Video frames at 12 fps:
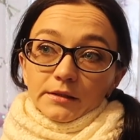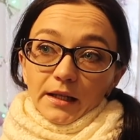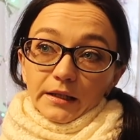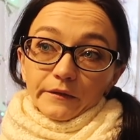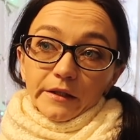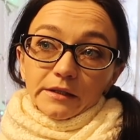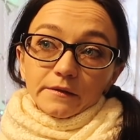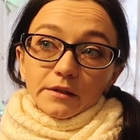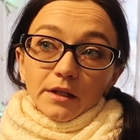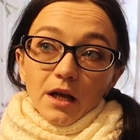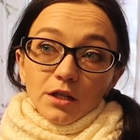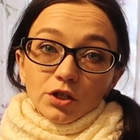
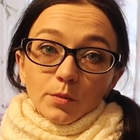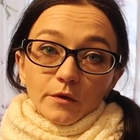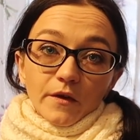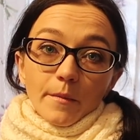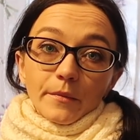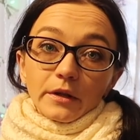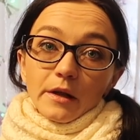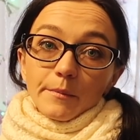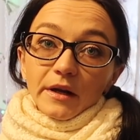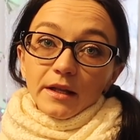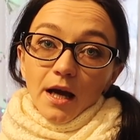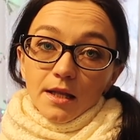Соответственно, чтобы вам было
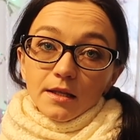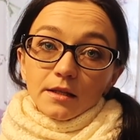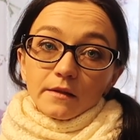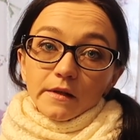понятнее,